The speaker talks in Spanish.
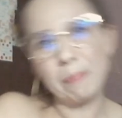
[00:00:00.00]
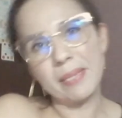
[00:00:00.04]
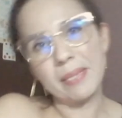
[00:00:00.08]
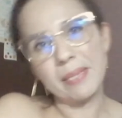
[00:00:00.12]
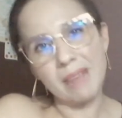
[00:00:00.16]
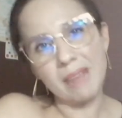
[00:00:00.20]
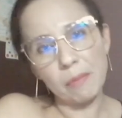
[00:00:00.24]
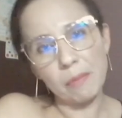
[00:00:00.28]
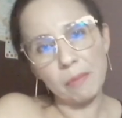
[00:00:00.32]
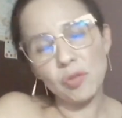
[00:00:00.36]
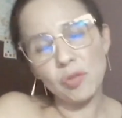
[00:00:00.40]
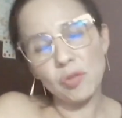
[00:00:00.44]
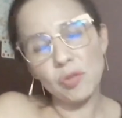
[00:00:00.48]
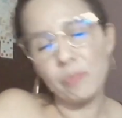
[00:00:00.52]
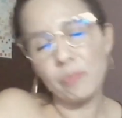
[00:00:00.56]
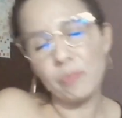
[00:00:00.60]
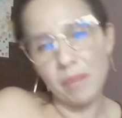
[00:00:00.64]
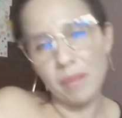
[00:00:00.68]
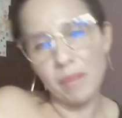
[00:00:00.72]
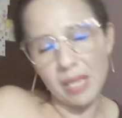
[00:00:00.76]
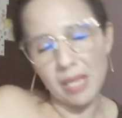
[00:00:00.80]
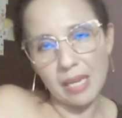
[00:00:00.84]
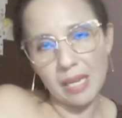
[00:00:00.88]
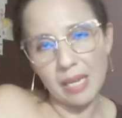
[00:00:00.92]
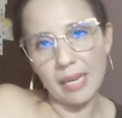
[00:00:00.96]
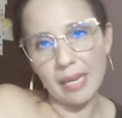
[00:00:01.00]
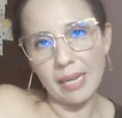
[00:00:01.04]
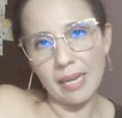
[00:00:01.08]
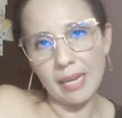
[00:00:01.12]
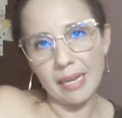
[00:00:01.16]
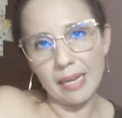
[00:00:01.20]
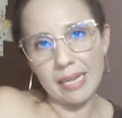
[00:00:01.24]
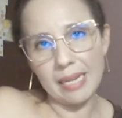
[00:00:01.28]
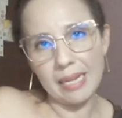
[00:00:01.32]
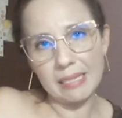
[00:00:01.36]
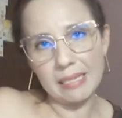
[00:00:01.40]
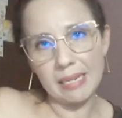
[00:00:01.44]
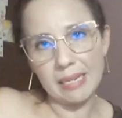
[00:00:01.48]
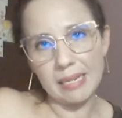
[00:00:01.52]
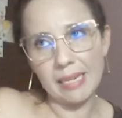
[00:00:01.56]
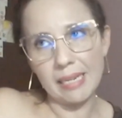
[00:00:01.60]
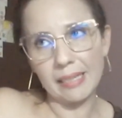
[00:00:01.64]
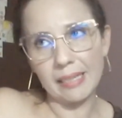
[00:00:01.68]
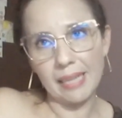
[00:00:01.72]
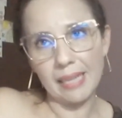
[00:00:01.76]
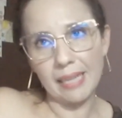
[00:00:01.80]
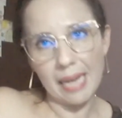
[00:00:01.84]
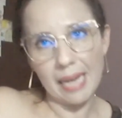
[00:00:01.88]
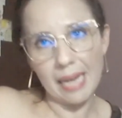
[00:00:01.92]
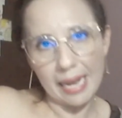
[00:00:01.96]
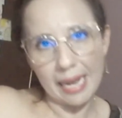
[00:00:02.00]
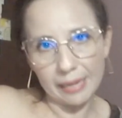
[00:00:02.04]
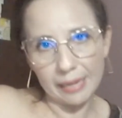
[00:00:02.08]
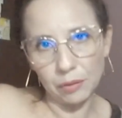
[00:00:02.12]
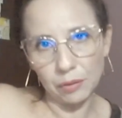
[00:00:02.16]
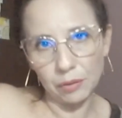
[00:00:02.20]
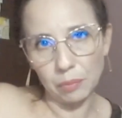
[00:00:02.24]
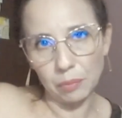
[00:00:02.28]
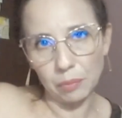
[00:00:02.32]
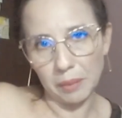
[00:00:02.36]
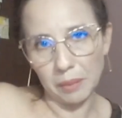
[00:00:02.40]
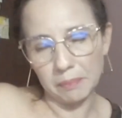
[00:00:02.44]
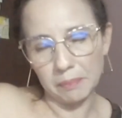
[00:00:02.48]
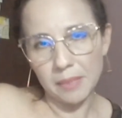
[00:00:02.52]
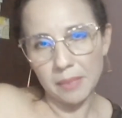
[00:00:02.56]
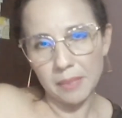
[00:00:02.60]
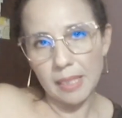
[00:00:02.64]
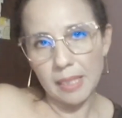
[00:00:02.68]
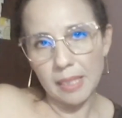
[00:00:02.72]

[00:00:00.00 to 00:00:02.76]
empezamos con mi hija a ser Atom.